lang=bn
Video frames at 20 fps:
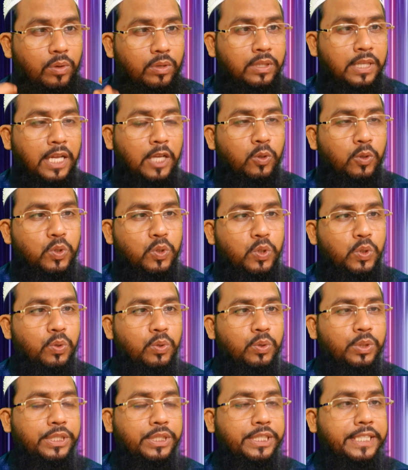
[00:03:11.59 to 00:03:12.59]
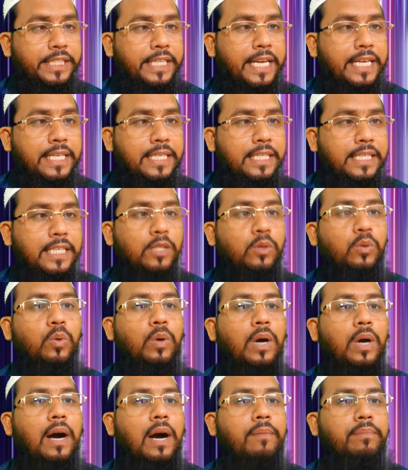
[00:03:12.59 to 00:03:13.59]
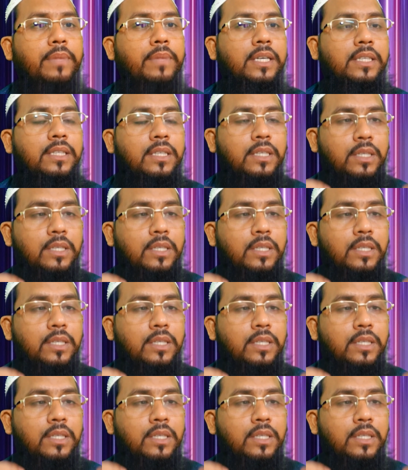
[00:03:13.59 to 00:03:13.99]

নাদুস নদুস থেকেই কিন্তু আপনার